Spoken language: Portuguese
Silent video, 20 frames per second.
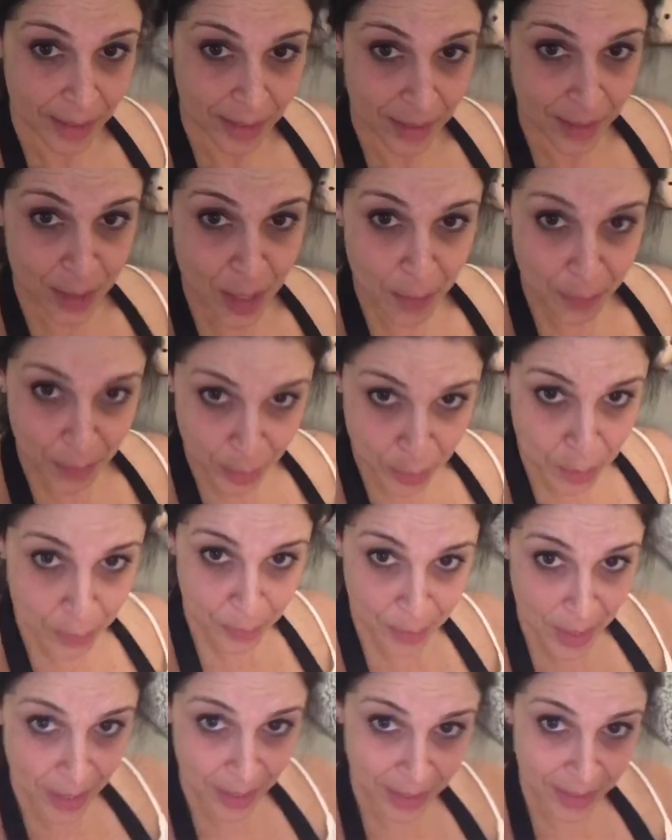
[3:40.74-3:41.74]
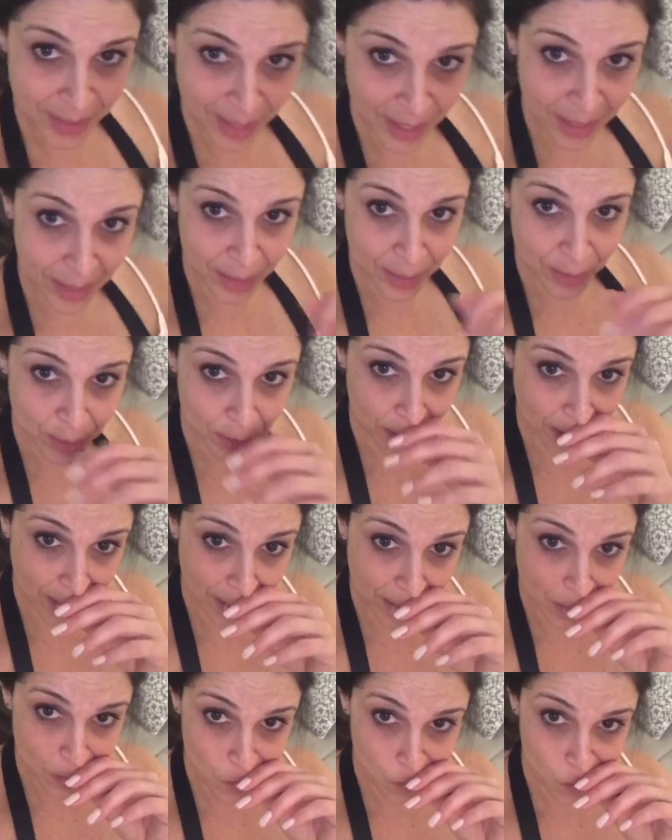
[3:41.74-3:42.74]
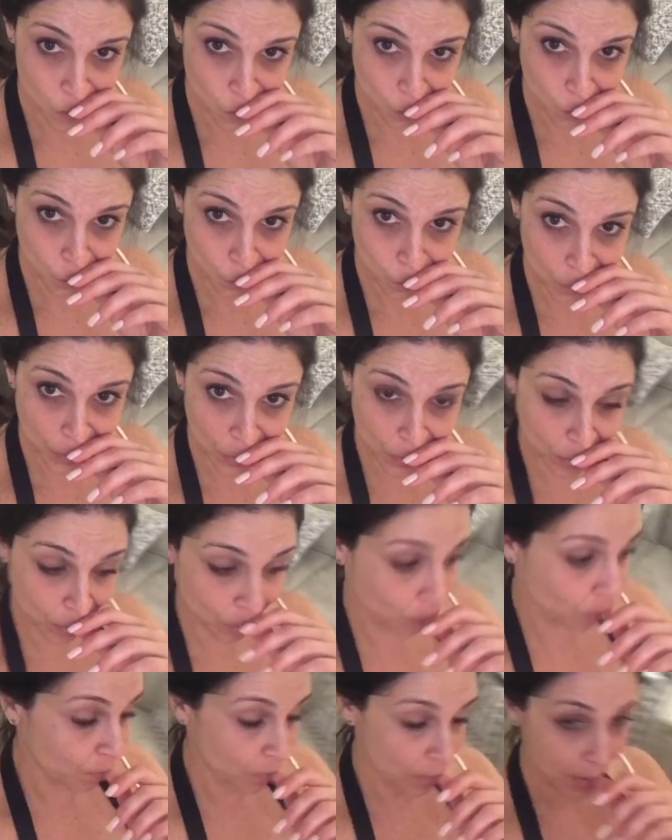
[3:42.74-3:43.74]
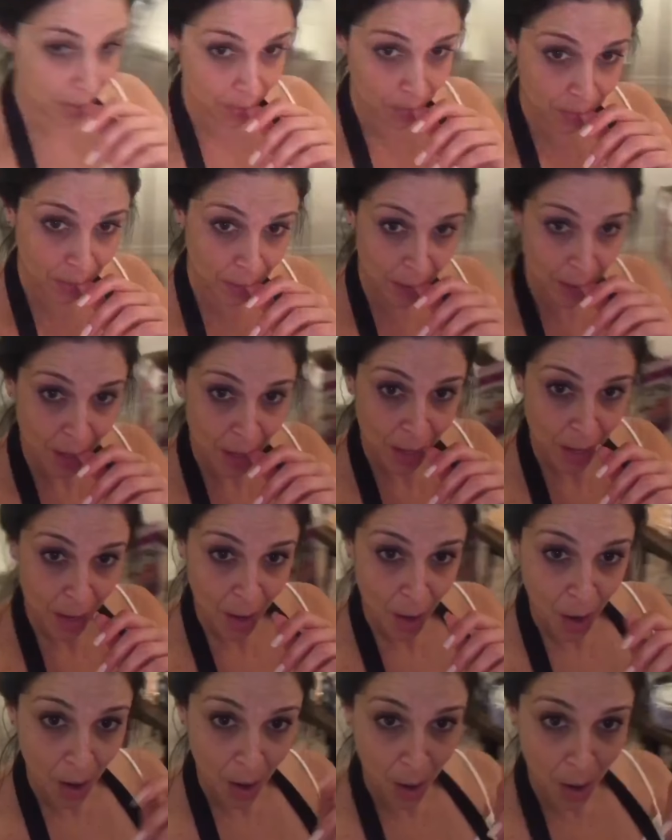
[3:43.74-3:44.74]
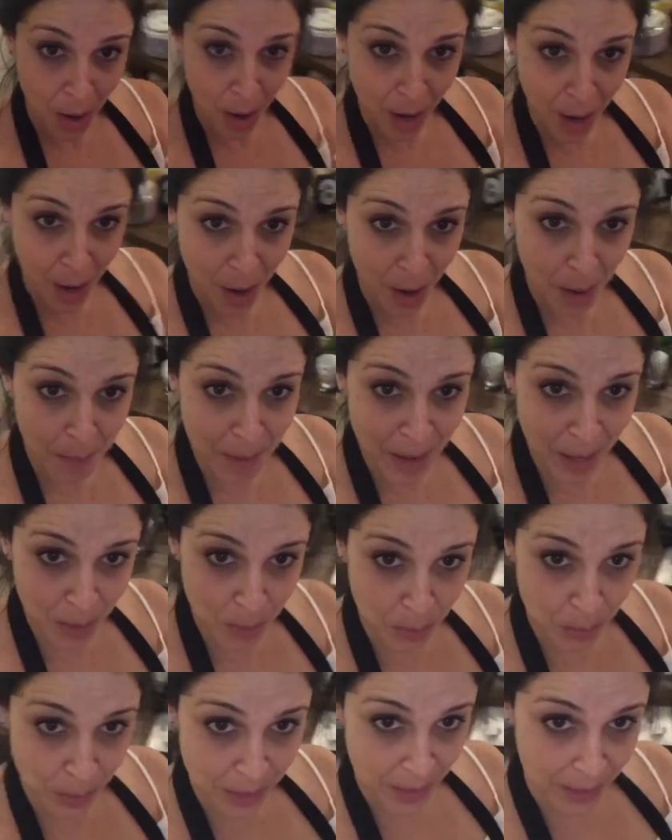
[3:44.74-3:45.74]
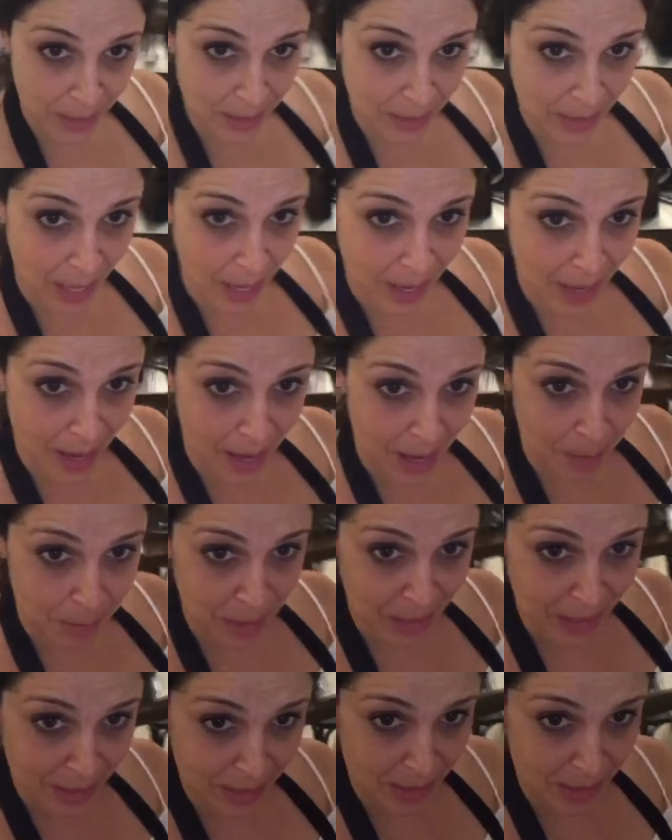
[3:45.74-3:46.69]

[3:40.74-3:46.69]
Você já veio de vez, é isso, né? Pelo que eu tô vendo. Ó, ó a bagunça que está a minha